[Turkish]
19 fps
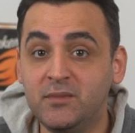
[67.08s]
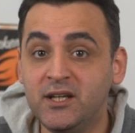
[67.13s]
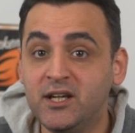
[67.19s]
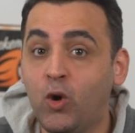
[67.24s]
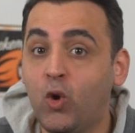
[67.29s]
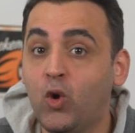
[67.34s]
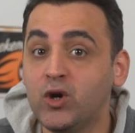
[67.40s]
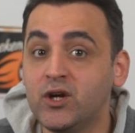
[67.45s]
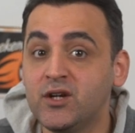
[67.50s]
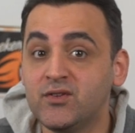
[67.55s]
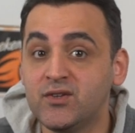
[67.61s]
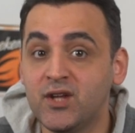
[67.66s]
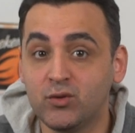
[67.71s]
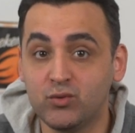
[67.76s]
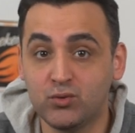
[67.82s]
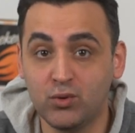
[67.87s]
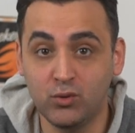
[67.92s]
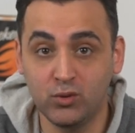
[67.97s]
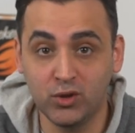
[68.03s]
bir
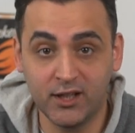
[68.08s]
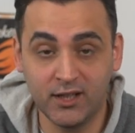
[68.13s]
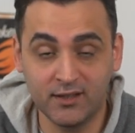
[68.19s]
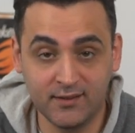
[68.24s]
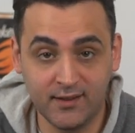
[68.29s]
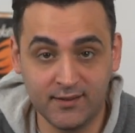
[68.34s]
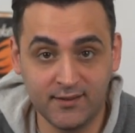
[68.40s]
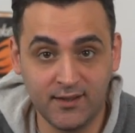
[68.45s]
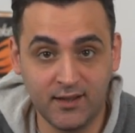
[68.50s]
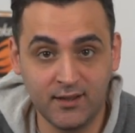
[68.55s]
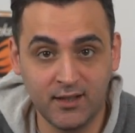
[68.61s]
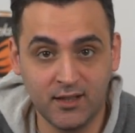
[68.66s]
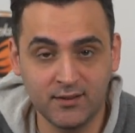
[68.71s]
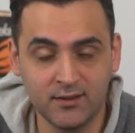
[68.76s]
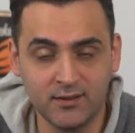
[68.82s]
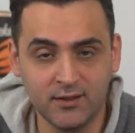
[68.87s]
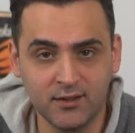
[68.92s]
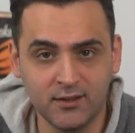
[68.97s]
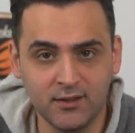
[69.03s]
organizasyon olarak
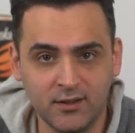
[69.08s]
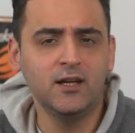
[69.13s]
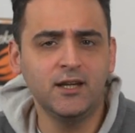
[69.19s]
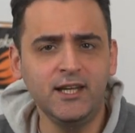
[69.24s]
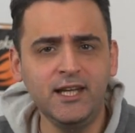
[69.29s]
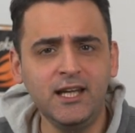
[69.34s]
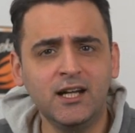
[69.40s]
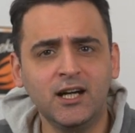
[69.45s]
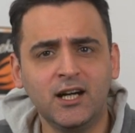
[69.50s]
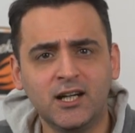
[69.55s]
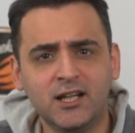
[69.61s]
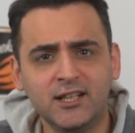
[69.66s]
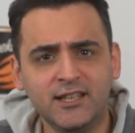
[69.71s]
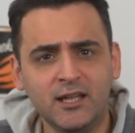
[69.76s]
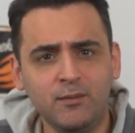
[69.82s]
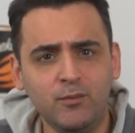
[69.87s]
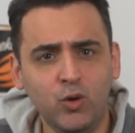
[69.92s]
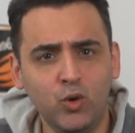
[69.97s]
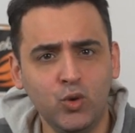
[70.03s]
tasarlandı. İlk
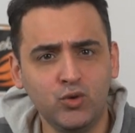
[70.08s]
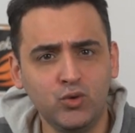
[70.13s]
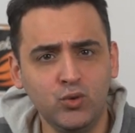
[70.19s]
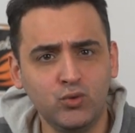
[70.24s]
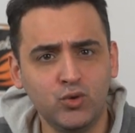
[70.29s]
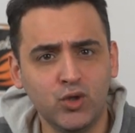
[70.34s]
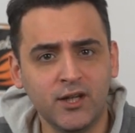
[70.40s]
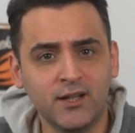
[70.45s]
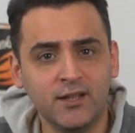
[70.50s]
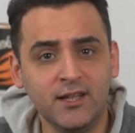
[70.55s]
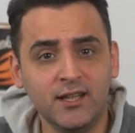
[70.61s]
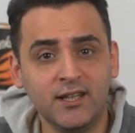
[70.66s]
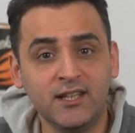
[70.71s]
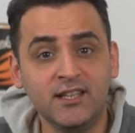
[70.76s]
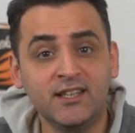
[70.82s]
akademi ödül töreni